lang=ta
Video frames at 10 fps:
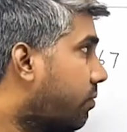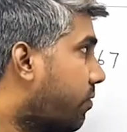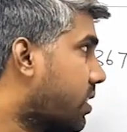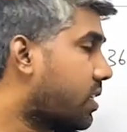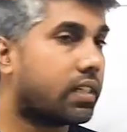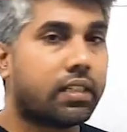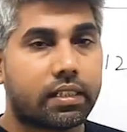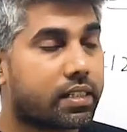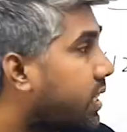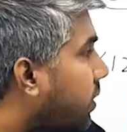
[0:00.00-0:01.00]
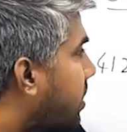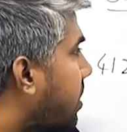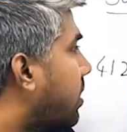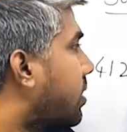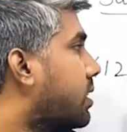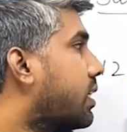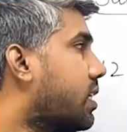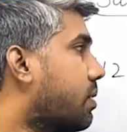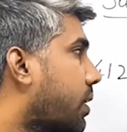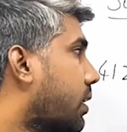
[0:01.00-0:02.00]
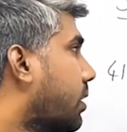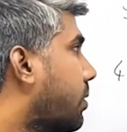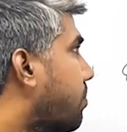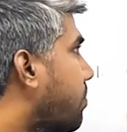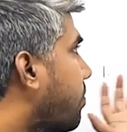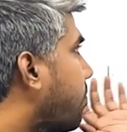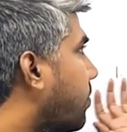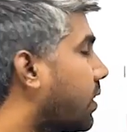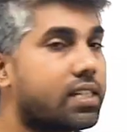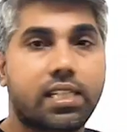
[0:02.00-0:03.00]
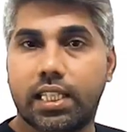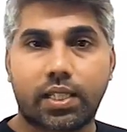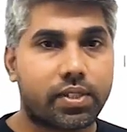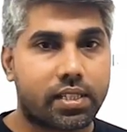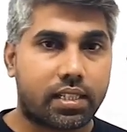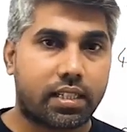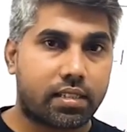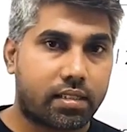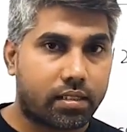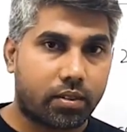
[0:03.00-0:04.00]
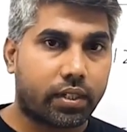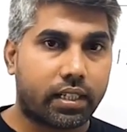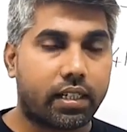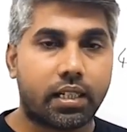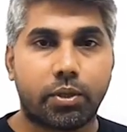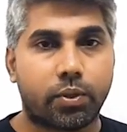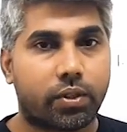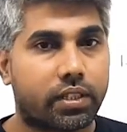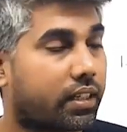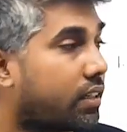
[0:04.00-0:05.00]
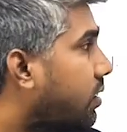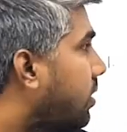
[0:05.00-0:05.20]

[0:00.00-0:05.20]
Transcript: ஃபஸ்ட்டு இந்த சீக்வன்ஸ் இந்த சீரியஸை பாருங்களேன் சீக்வன்ஸ் சீரியஸ் ஓகே ரெண்டுமே ஒன்று தாங்க